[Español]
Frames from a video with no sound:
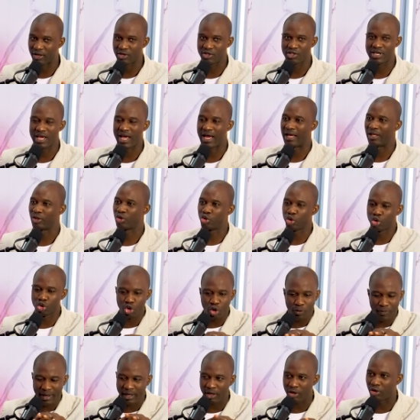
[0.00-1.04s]
O sea, tú
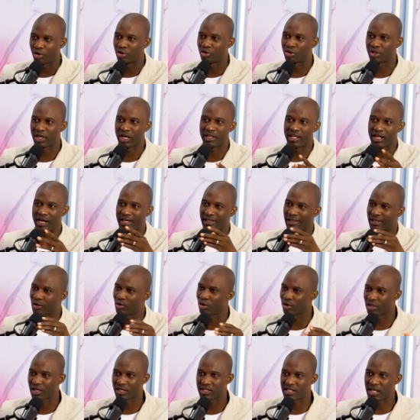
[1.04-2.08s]
no vas a encontrar en el
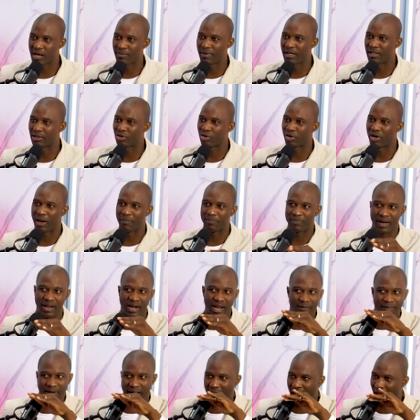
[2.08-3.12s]
Antiguo Testamento la
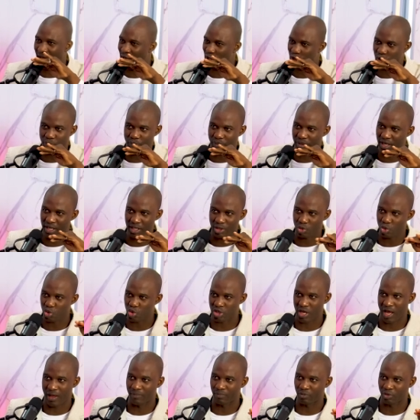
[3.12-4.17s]
palabra Espíritu
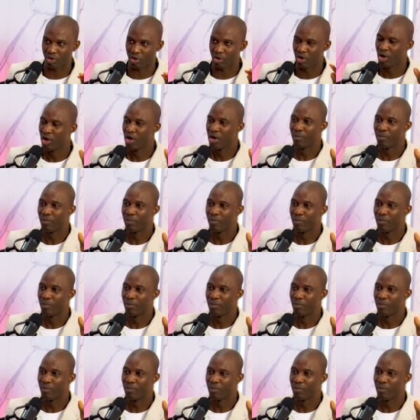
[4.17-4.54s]
Santo,